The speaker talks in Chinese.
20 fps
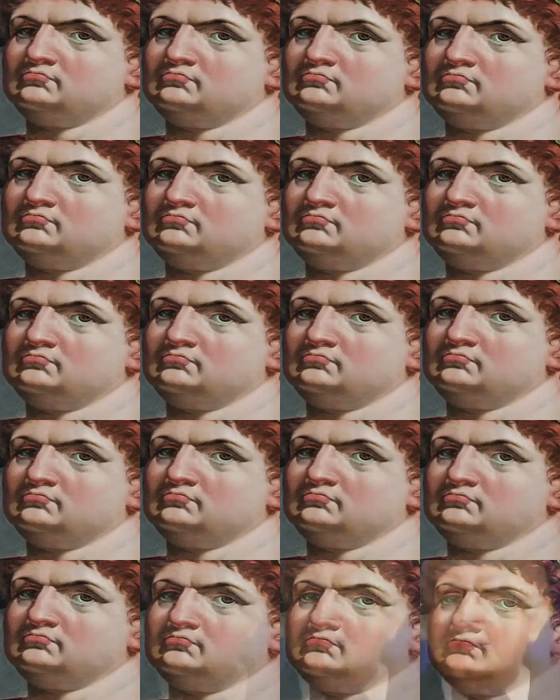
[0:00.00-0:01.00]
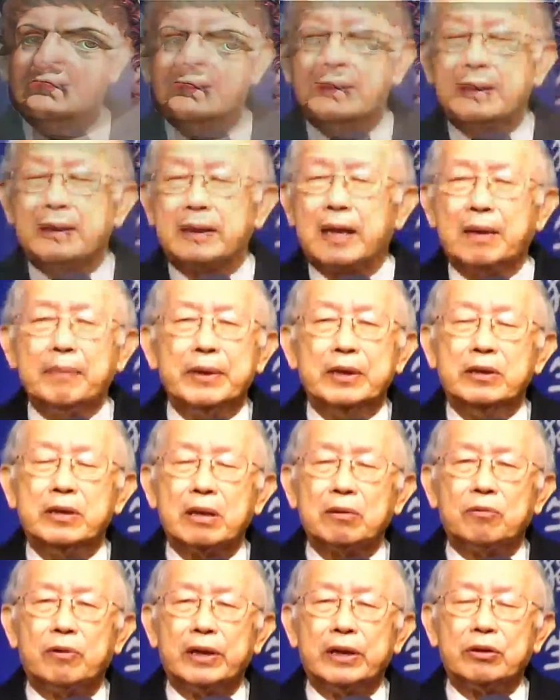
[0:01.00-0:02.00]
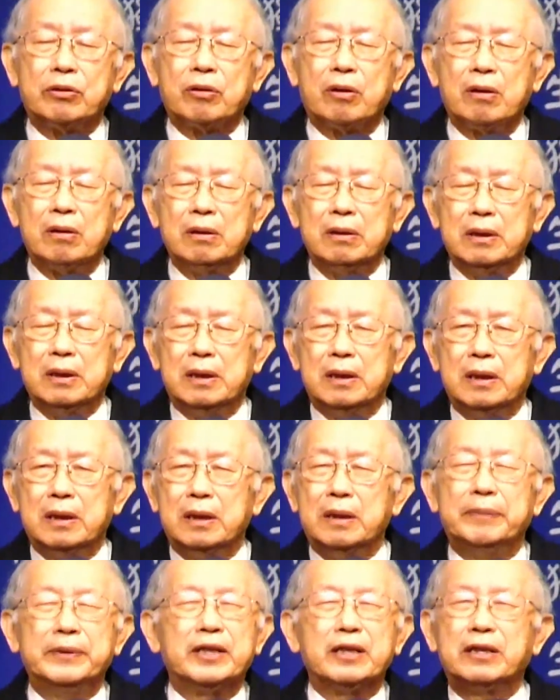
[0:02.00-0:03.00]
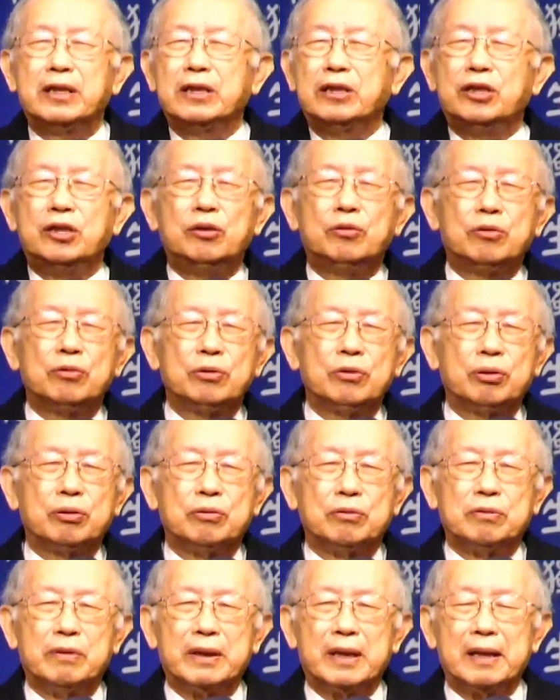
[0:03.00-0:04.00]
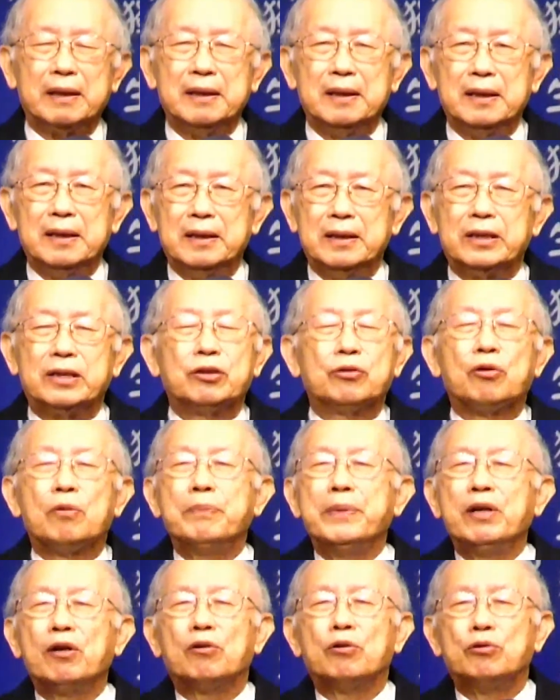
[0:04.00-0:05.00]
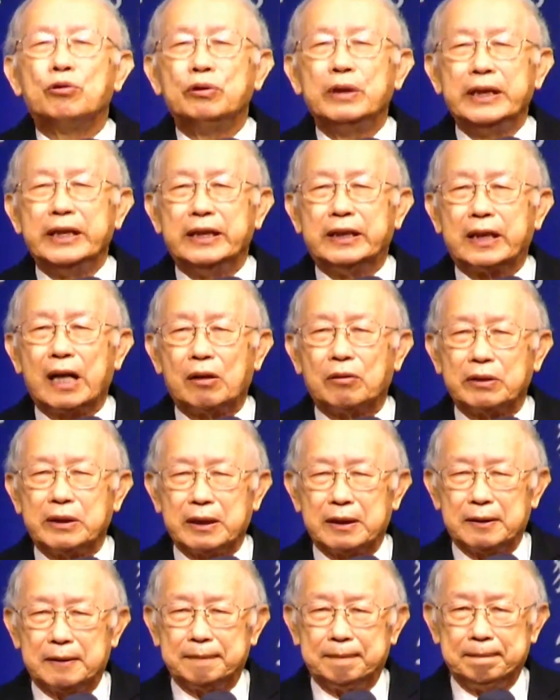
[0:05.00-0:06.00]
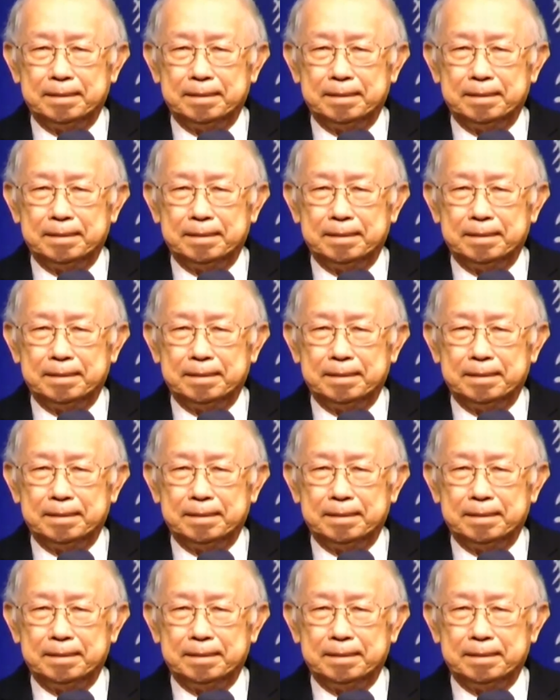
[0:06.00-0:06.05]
还有呢，他们认为说你们这些基督徒呢都没有伦理道德，